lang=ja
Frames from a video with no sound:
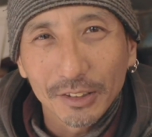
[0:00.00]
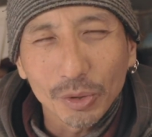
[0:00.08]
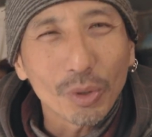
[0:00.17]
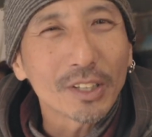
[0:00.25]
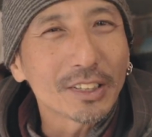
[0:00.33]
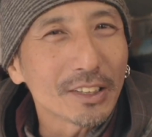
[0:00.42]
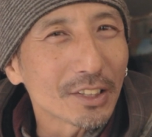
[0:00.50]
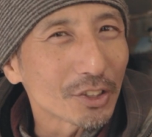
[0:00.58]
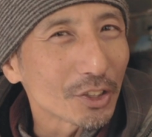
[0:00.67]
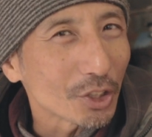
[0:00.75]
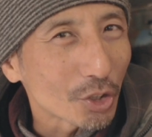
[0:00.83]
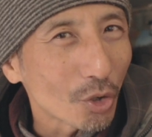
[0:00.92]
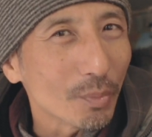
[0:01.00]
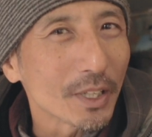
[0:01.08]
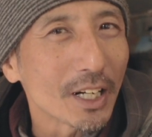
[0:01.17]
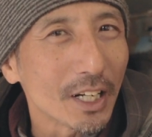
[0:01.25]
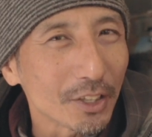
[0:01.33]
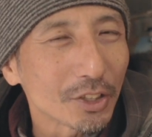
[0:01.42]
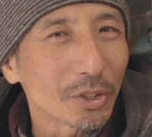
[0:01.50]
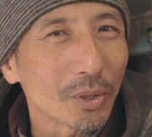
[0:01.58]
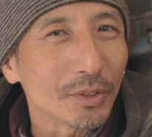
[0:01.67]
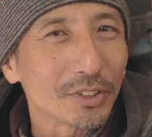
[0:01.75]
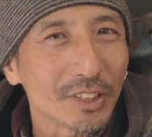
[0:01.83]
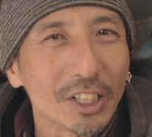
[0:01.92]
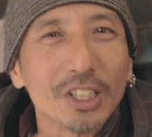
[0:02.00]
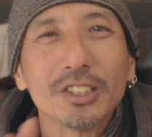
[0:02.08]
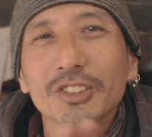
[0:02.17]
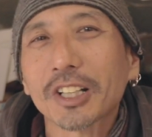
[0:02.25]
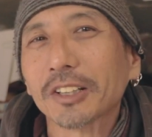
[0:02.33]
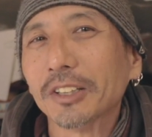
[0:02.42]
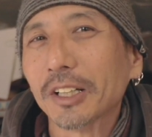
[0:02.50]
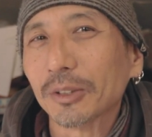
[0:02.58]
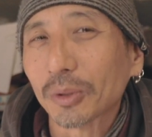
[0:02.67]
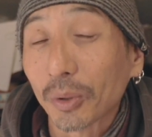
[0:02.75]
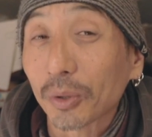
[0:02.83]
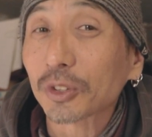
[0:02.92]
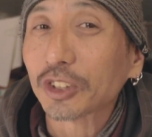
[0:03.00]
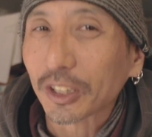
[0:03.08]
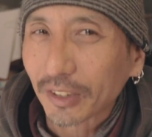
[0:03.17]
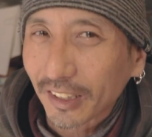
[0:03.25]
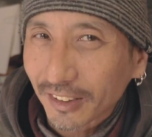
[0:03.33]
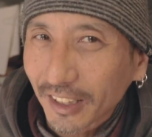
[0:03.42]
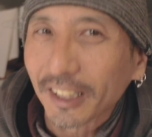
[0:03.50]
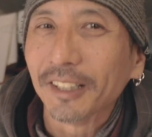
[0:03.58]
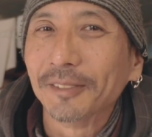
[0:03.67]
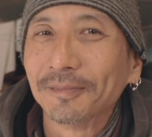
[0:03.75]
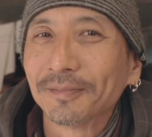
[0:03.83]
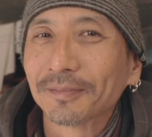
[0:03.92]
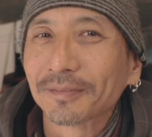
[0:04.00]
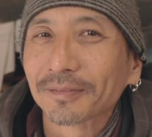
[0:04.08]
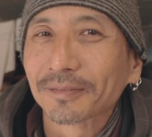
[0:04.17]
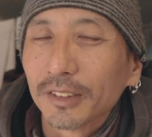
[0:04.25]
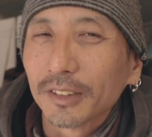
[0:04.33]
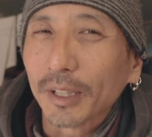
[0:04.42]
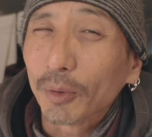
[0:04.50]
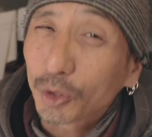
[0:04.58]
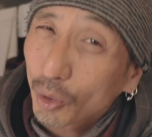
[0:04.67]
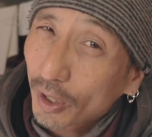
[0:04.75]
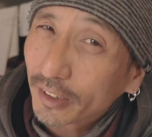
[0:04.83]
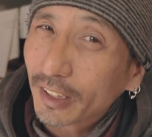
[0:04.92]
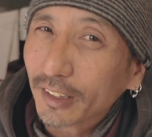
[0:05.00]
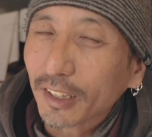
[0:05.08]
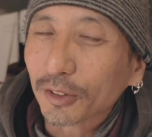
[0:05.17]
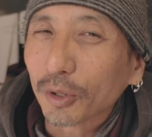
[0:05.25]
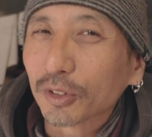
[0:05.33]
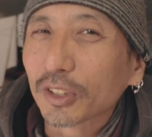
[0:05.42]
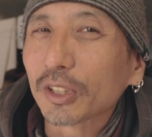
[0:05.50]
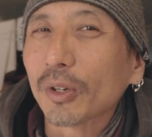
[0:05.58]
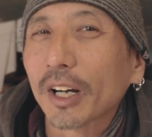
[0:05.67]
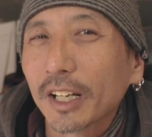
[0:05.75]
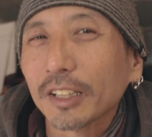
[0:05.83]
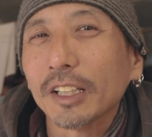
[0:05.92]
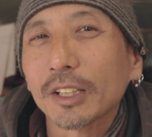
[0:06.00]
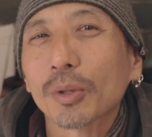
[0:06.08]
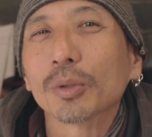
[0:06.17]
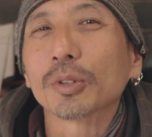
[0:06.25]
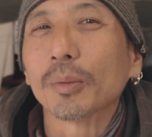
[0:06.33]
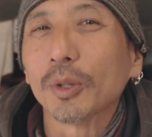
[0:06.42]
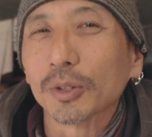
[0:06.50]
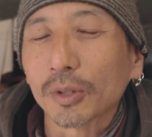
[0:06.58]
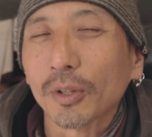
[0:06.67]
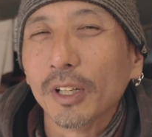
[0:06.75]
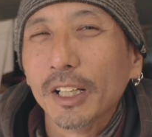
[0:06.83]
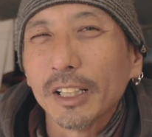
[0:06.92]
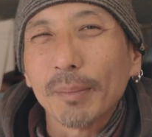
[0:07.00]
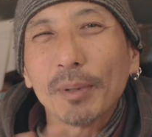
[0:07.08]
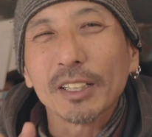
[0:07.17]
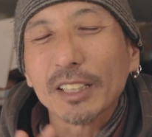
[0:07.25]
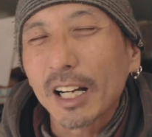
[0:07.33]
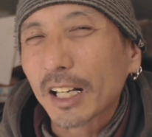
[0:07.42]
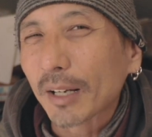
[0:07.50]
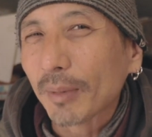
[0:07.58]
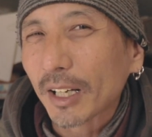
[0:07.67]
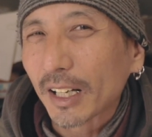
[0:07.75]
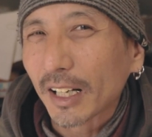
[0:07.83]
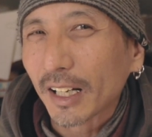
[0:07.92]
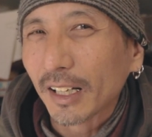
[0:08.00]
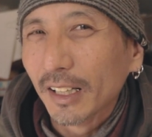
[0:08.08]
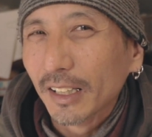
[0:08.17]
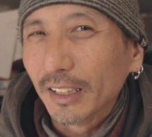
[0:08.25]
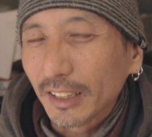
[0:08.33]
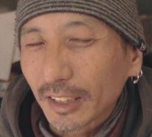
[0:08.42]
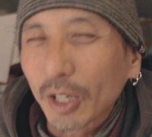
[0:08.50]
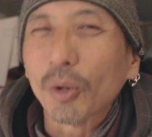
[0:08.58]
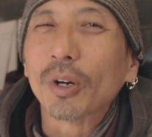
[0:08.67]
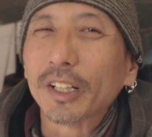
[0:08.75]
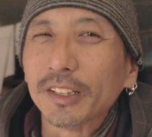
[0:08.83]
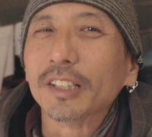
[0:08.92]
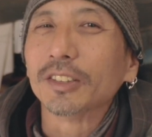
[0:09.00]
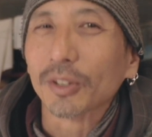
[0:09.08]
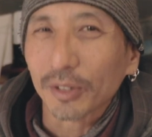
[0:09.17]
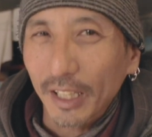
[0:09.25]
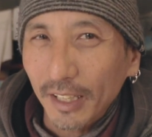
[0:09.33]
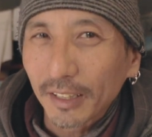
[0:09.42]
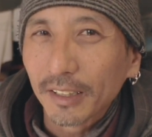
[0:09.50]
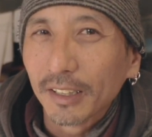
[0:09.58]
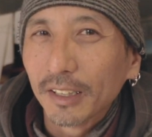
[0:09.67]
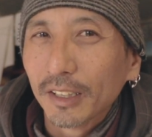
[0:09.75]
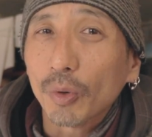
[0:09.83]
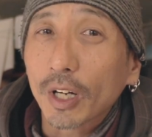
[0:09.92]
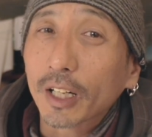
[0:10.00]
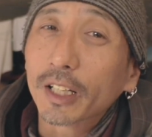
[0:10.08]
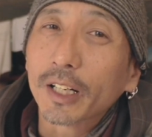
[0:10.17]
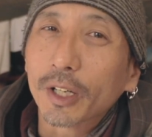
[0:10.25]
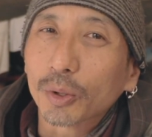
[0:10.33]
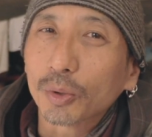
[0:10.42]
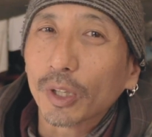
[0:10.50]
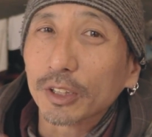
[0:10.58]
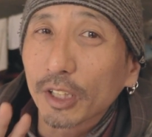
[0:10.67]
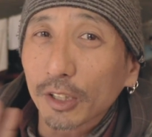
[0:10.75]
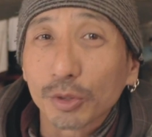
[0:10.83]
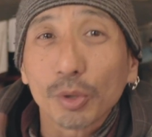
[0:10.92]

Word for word: 動画制作に興味がある人、ぜひチャンネル登録してください。でも動画制作のスキルを上げていこうと思うと、やっぱり仲間がいた方がいいんですよね。わからないことがあったら